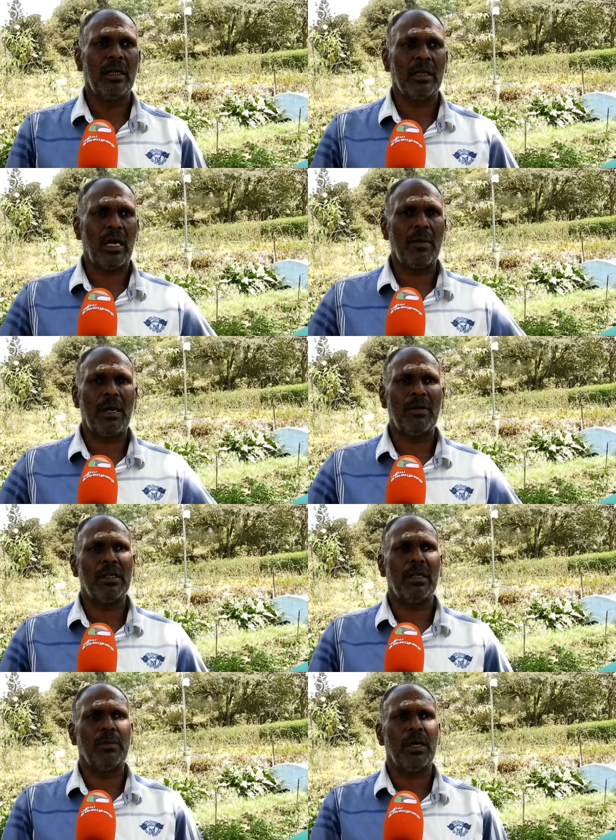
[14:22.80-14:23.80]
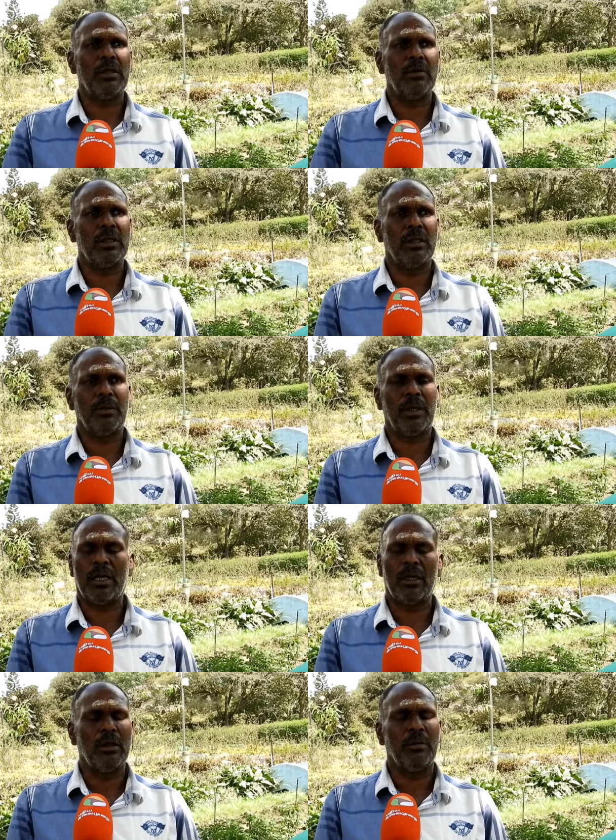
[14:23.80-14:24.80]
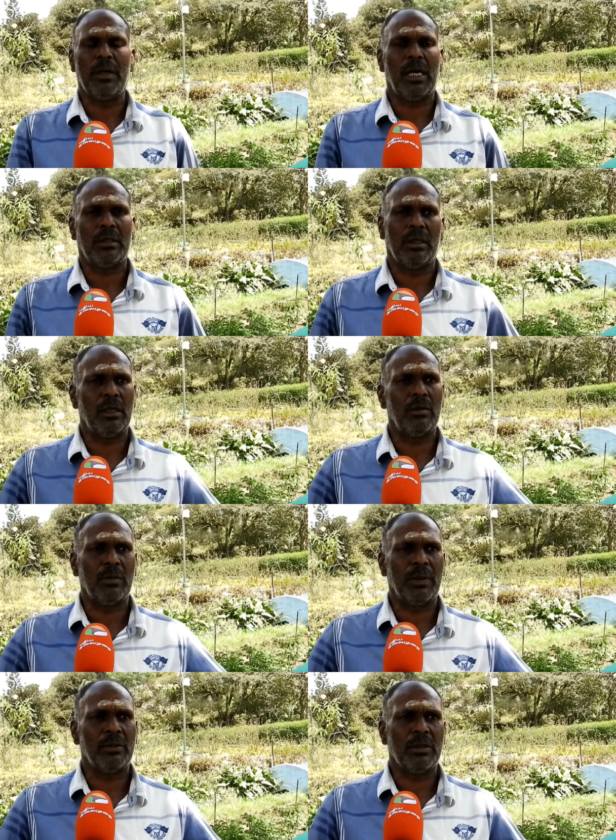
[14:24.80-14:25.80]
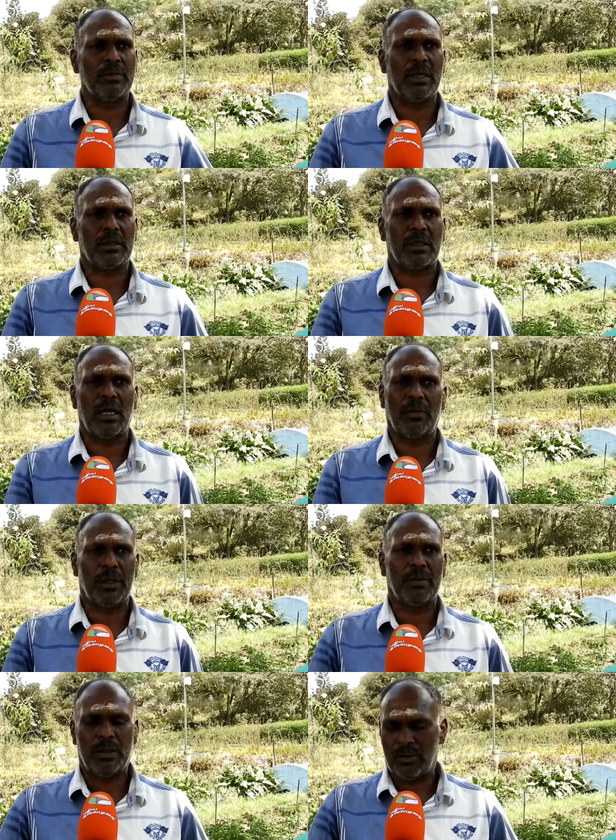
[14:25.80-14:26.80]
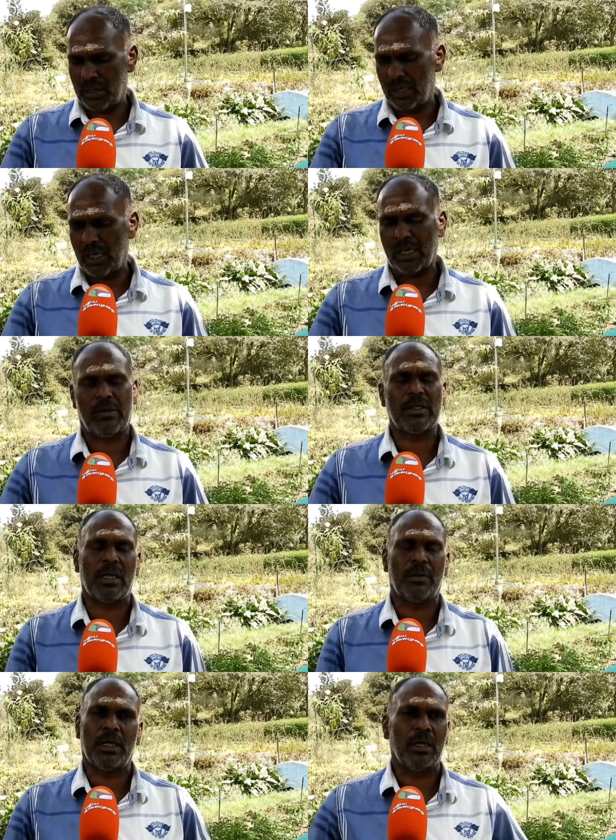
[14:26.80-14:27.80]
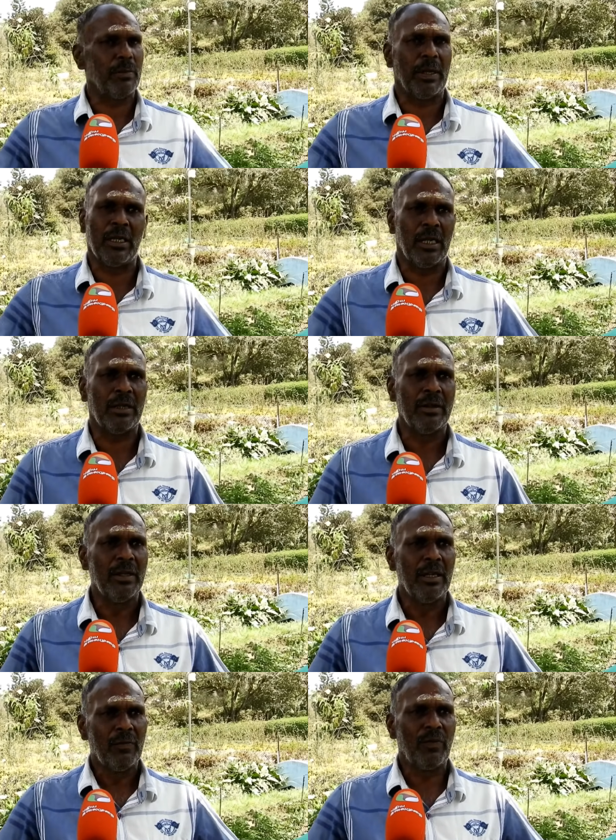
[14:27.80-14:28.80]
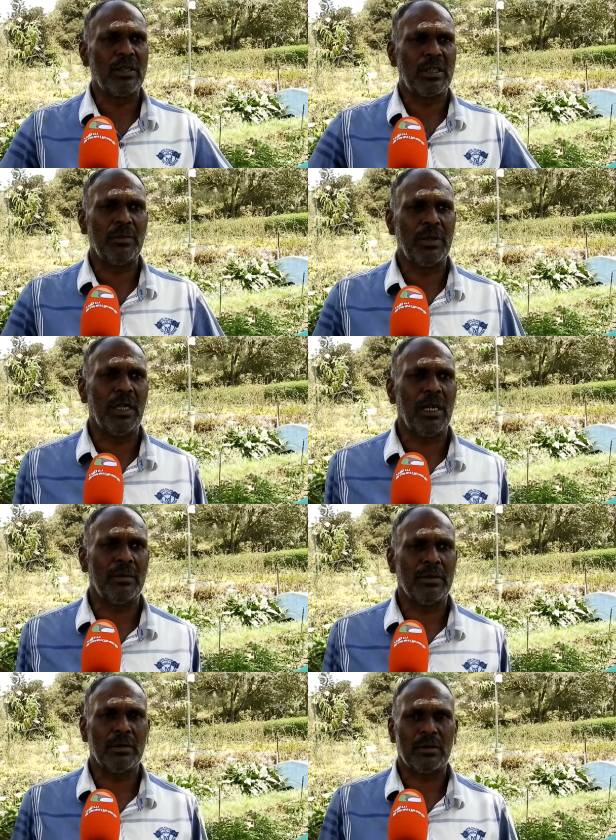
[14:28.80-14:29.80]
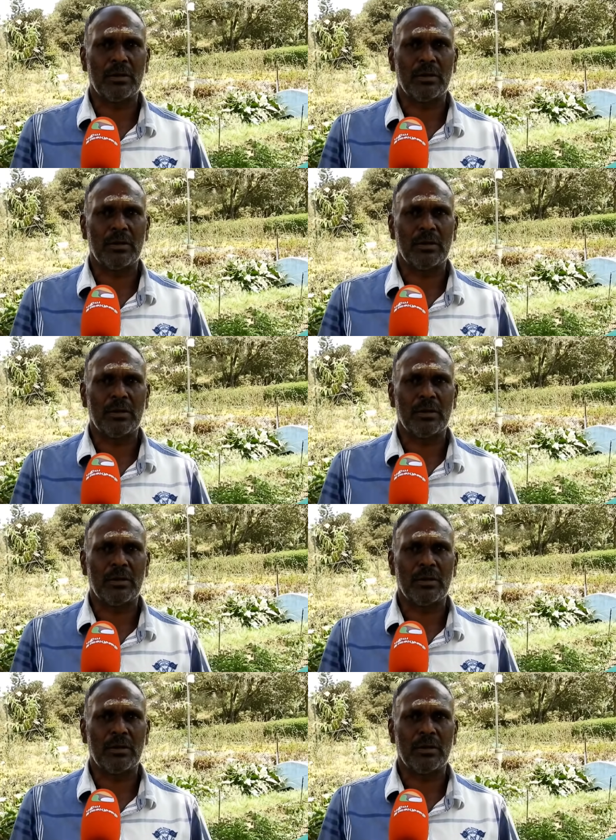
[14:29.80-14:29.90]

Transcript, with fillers: அந்த கேமரா வந்ததுக்கப்புறம் அது வந்ததுக்கப்புறம் அப்புறம் எதுவுமே அந்த இதில் ஒரு பத்து வருஷமாக்கு அப்புறம் ஒரு ஏழு எட்டு வருஷத்துக்கு அப்புறம் எதுவுமே இல்லை ஃபுல் சேஃப்டி எல்லாம்